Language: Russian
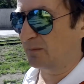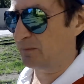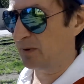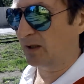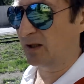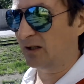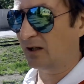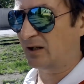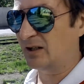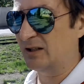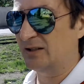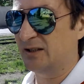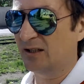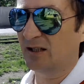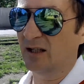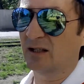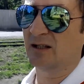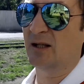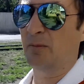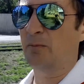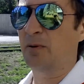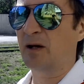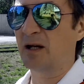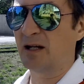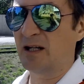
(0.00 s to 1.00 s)
покрытие
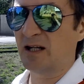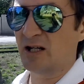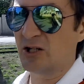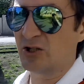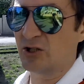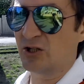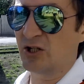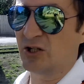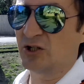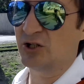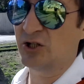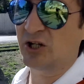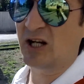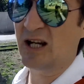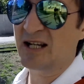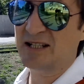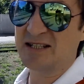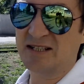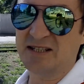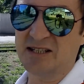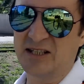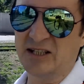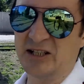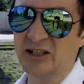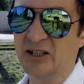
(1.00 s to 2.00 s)
на проезжей
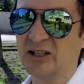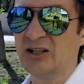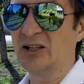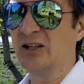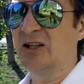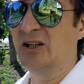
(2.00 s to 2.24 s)
части.